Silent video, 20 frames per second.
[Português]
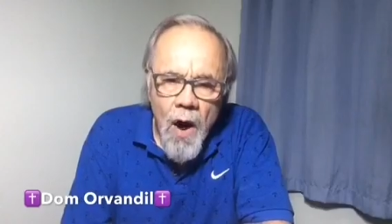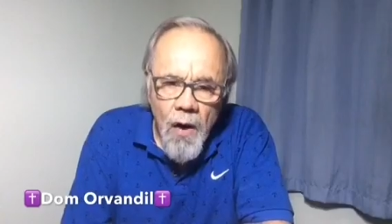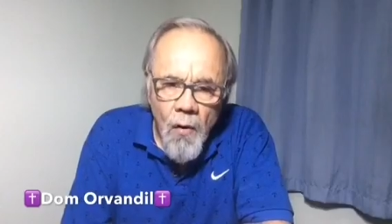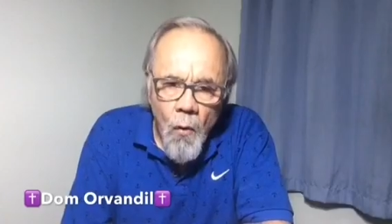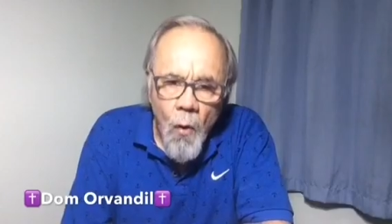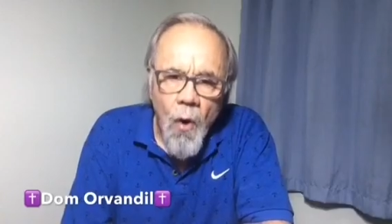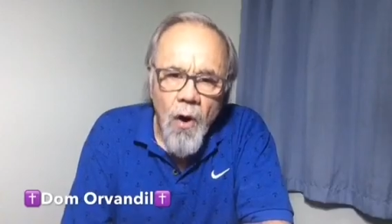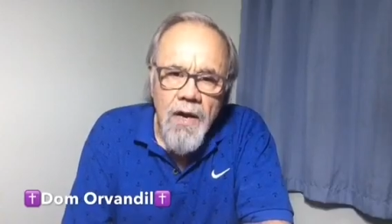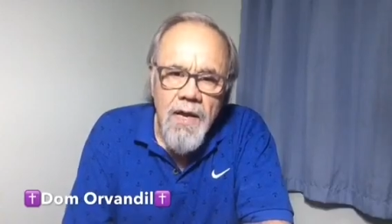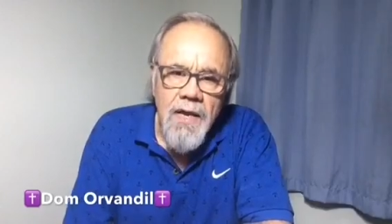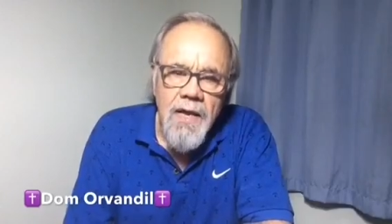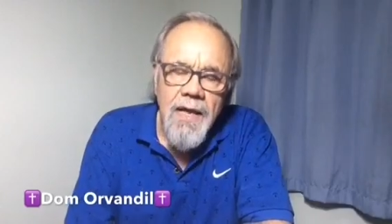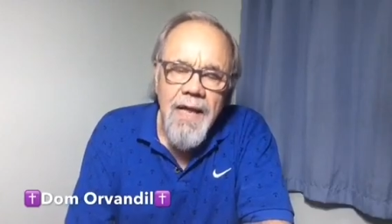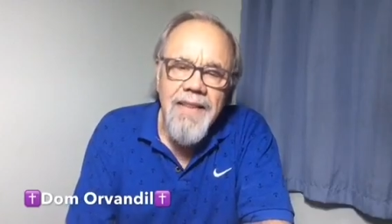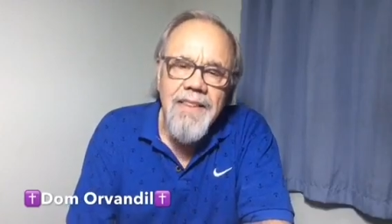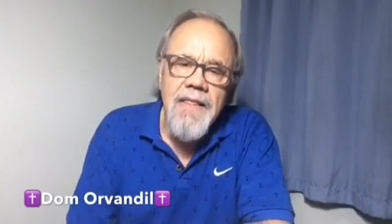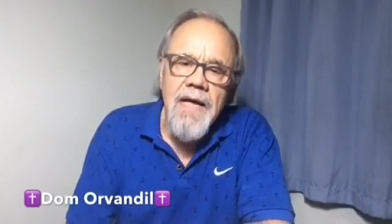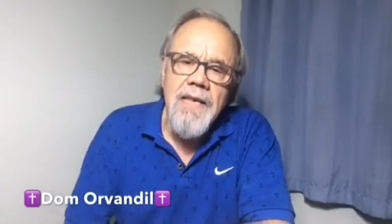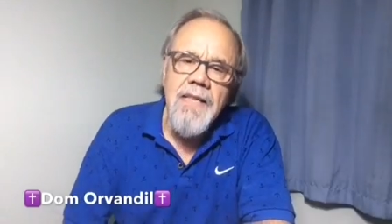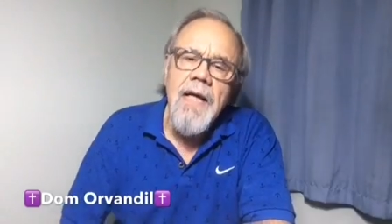acolhe
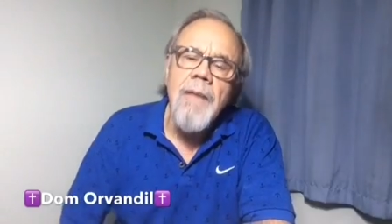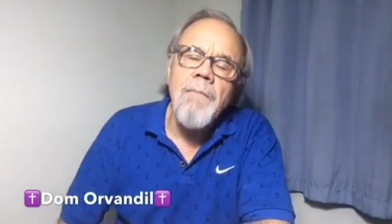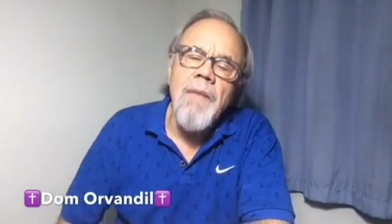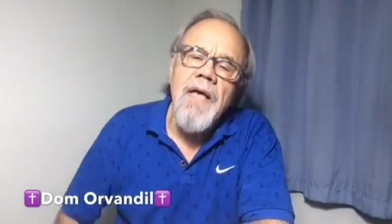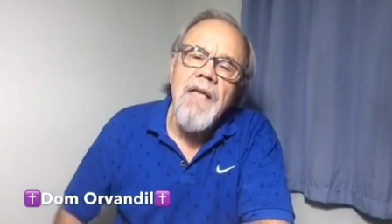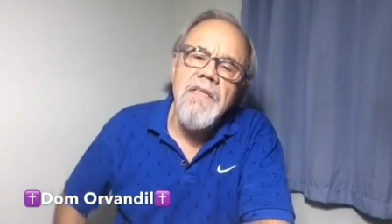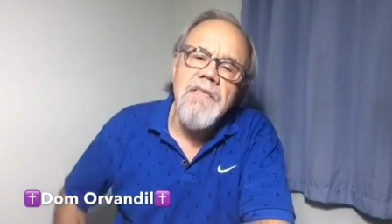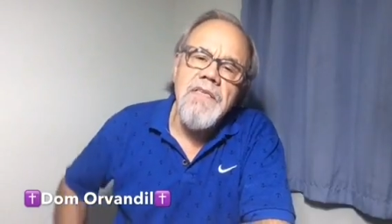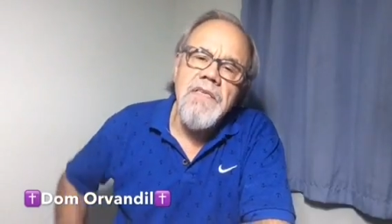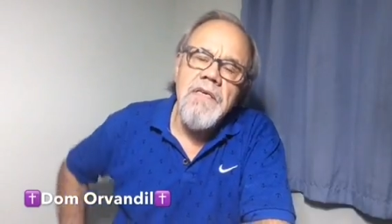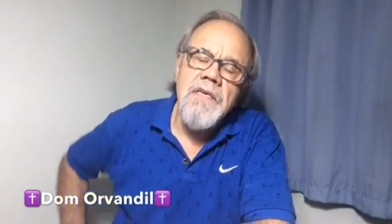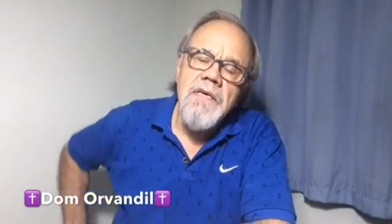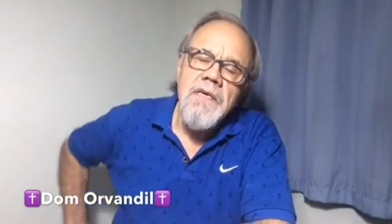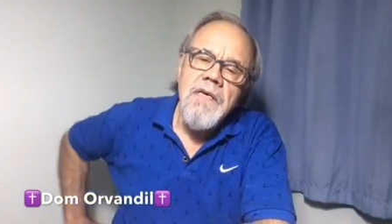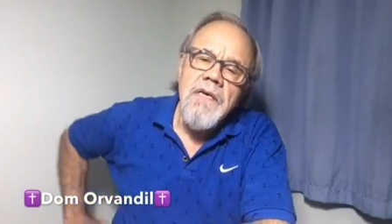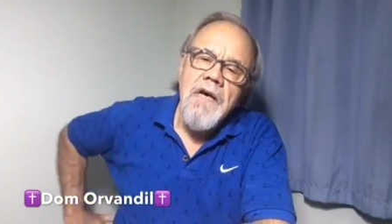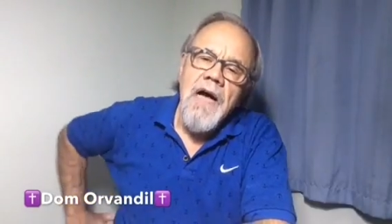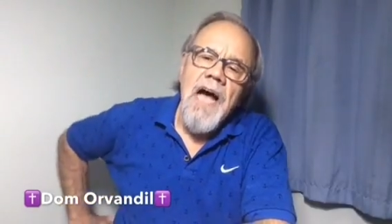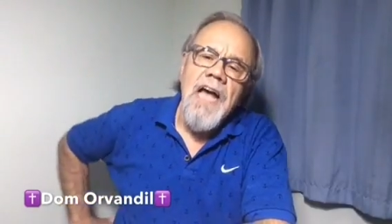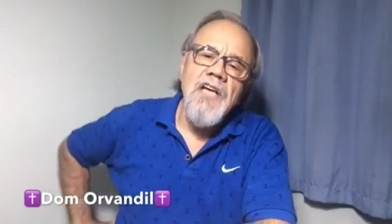eternamente
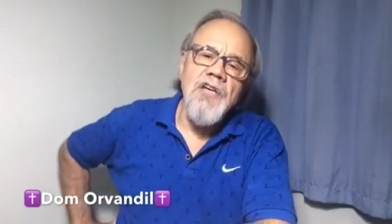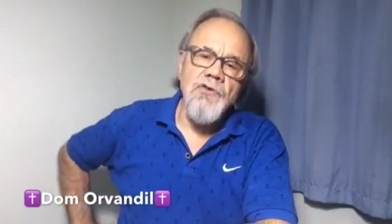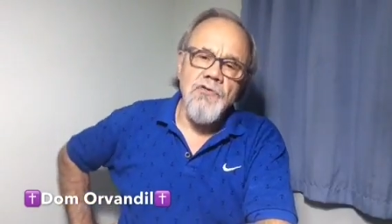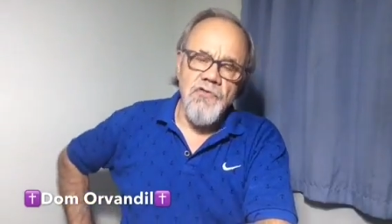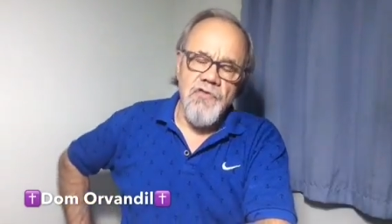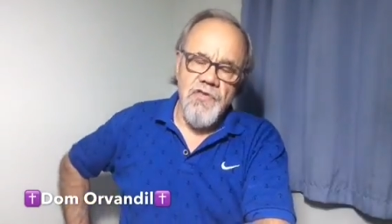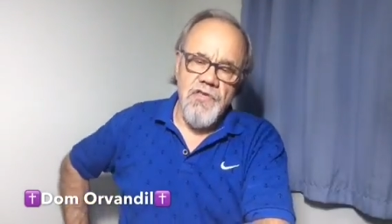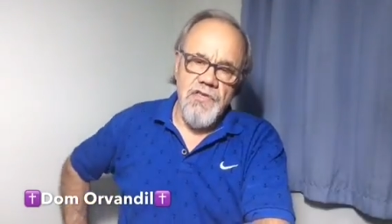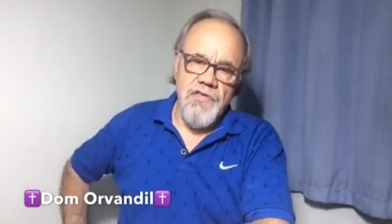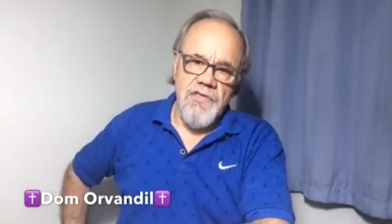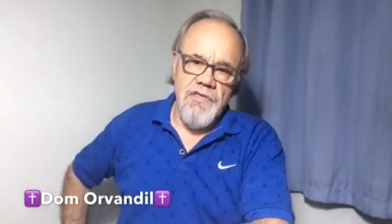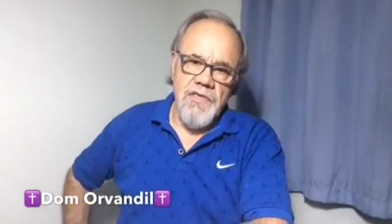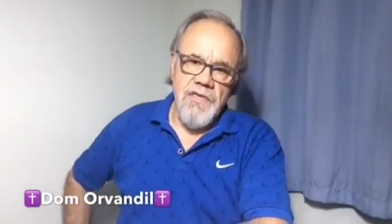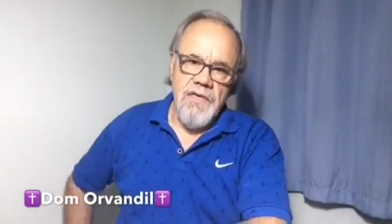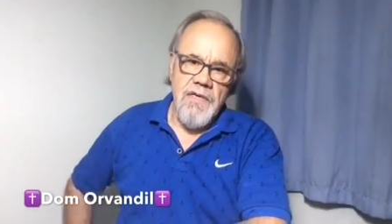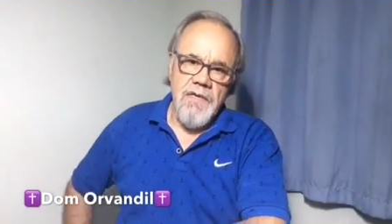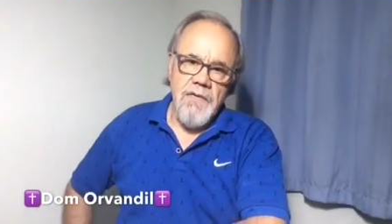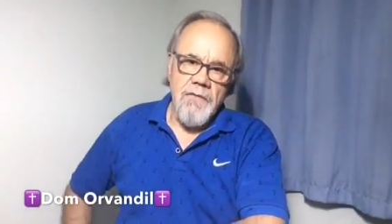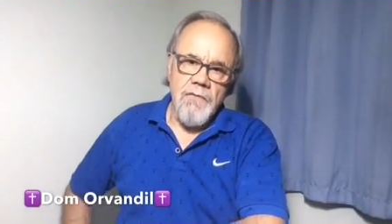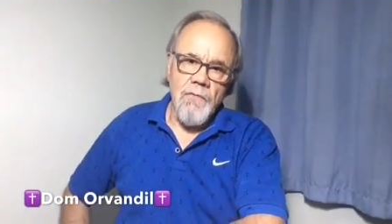a injustiça
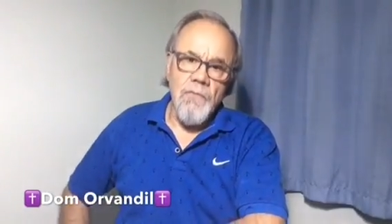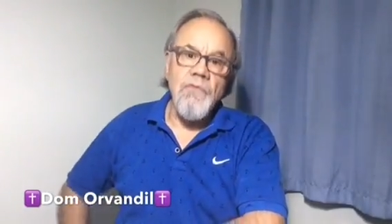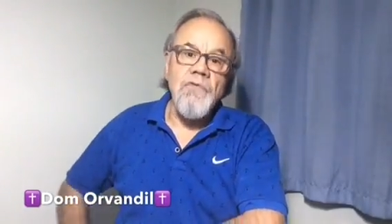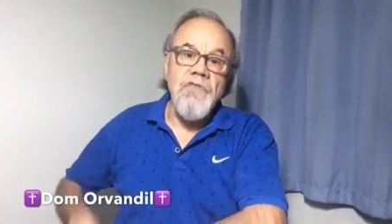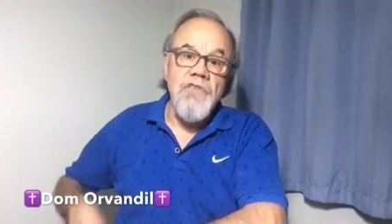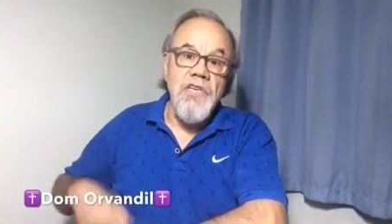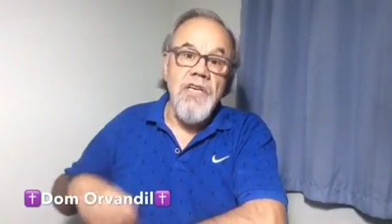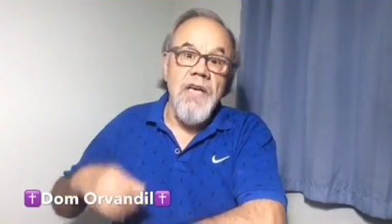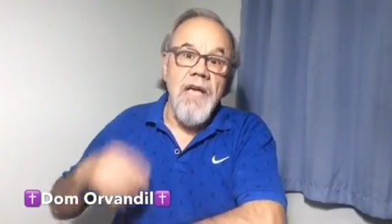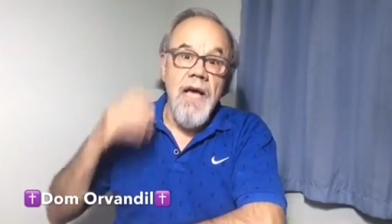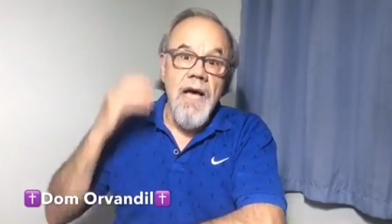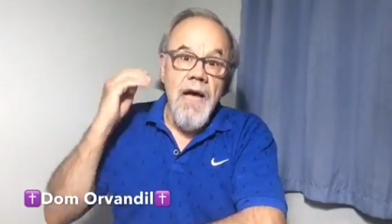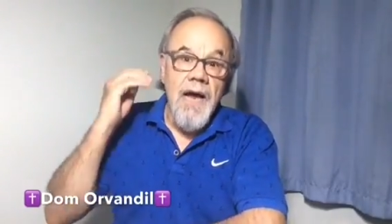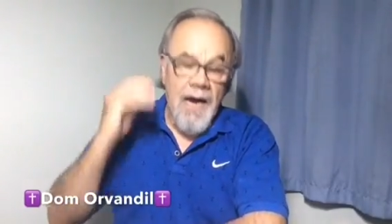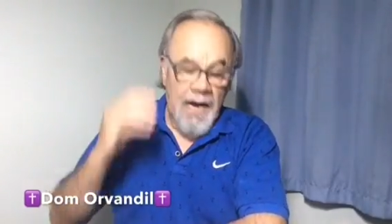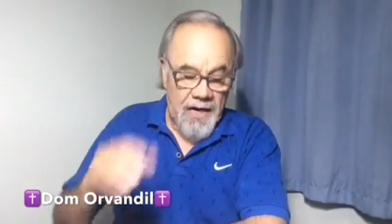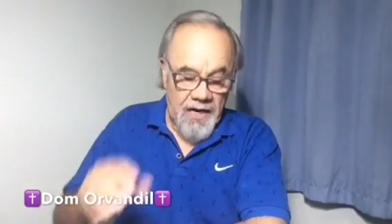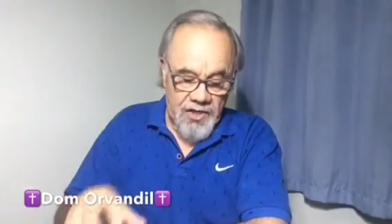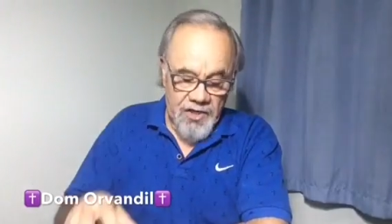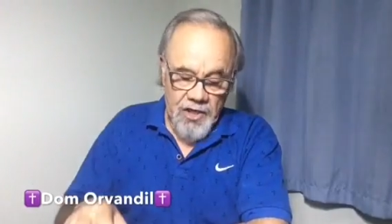um dia
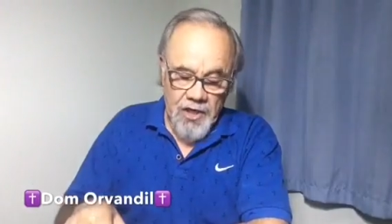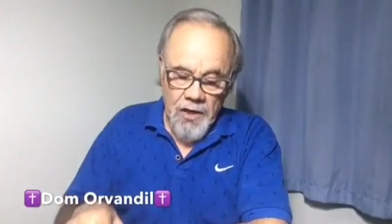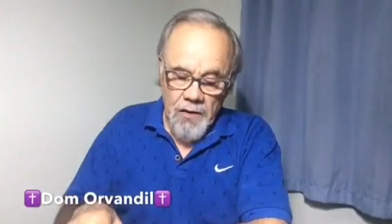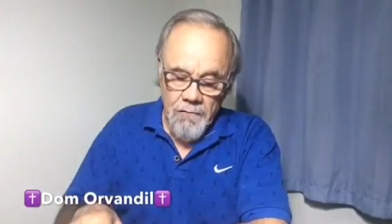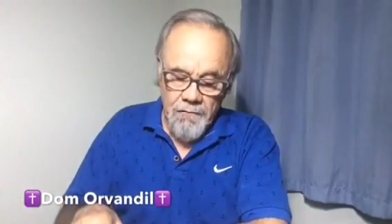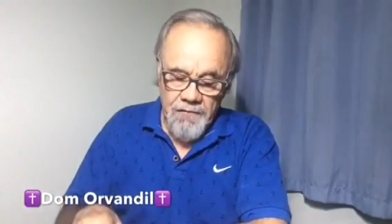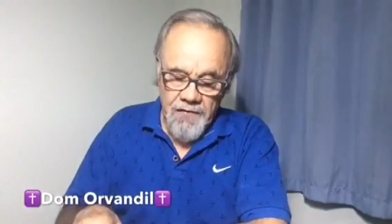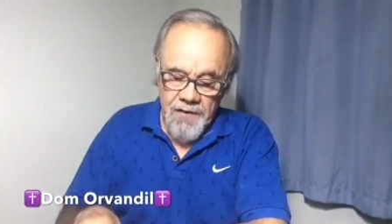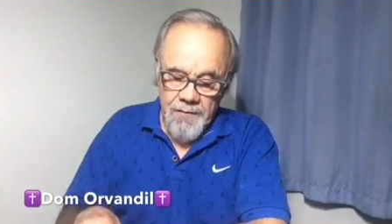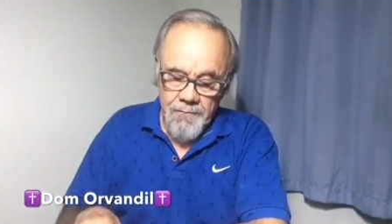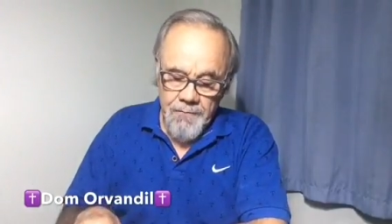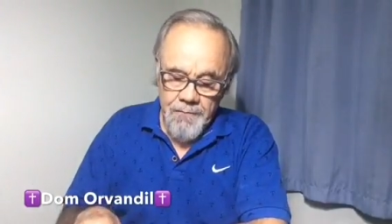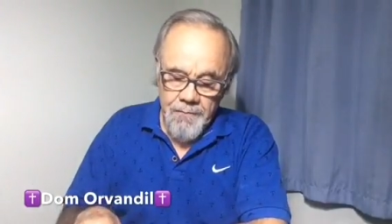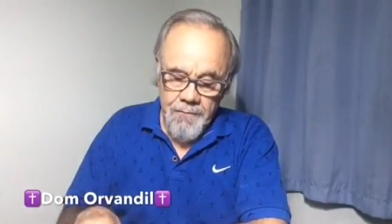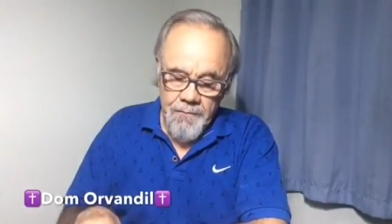ela chega ao fim.